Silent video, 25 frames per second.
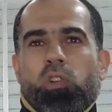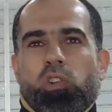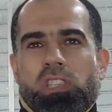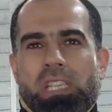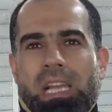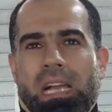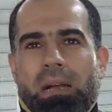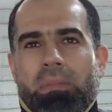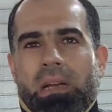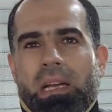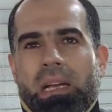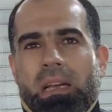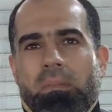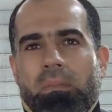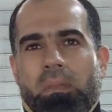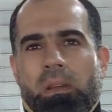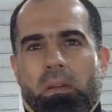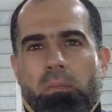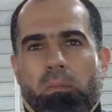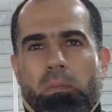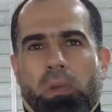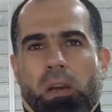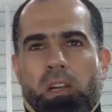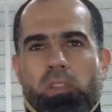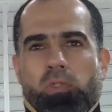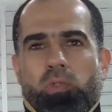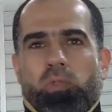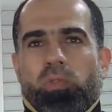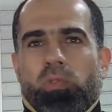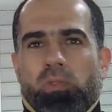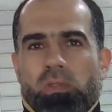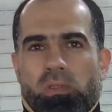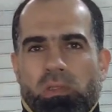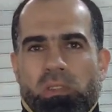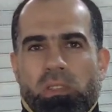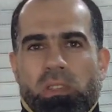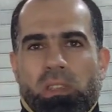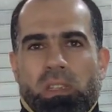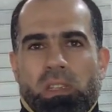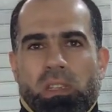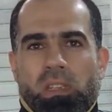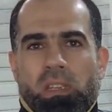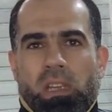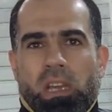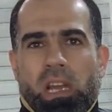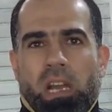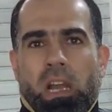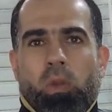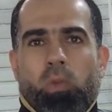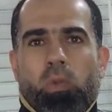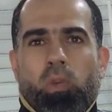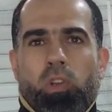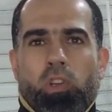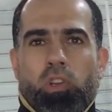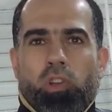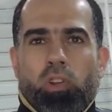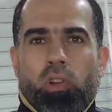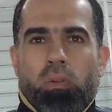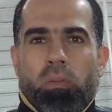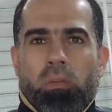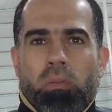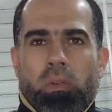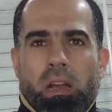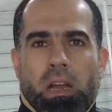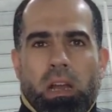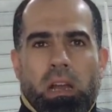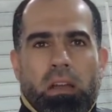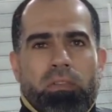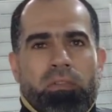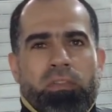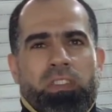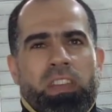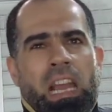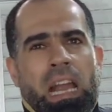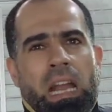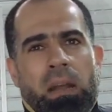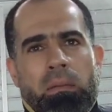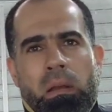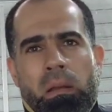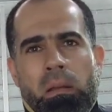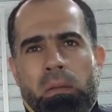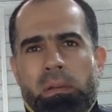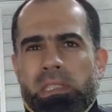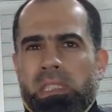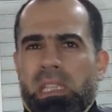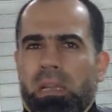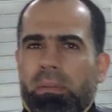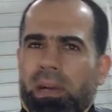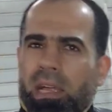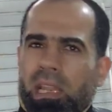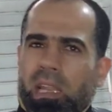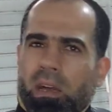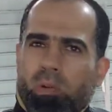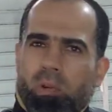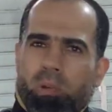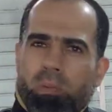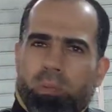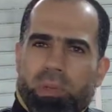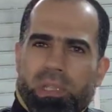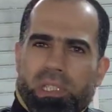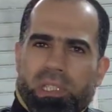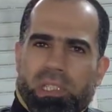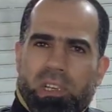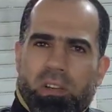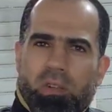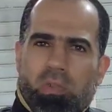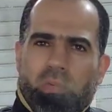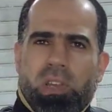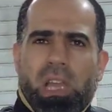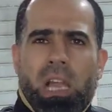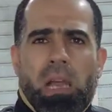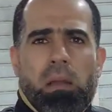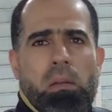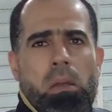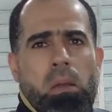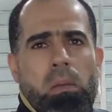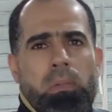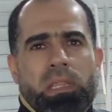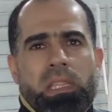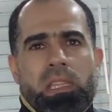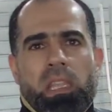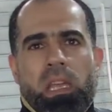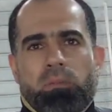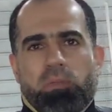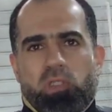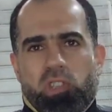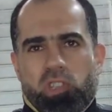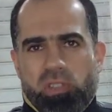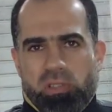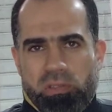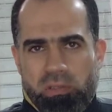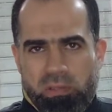جوز حمام باضي تمام اول يوم في حمامه بتنام على اول بيضه وفي حمامه بتنامش